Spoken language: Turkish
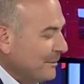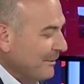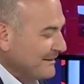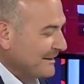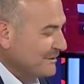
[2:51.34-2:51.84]

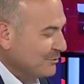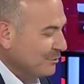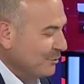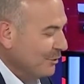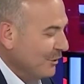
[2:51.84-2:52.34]
Pazartesi
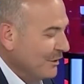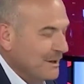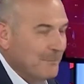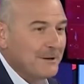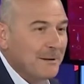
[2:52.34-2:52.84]
günü
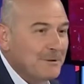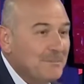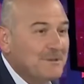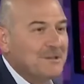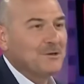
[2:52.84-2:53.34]
yapılan bir
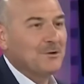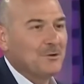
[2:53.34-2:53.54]
mitingin